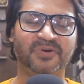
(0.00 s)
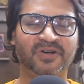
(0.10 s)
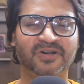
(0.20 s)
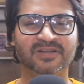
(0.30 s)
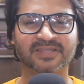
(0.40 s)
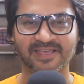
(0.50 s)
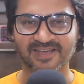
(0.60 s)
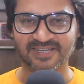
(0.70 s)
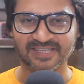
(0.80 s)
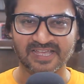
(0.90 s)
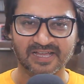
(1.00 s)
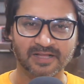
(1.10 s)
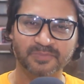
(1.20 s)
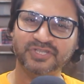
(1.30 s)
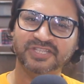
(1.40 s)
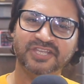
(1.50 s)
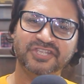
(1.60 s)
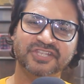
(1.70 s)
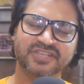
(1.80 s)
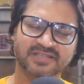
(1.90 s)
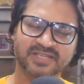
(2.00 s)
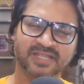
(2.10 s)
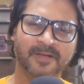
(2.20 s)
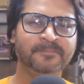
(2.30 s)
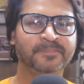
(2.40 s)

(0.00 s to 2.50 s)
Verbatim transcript: बहुत ख्याल रखिएगा मुझे दीजिए इजाज़त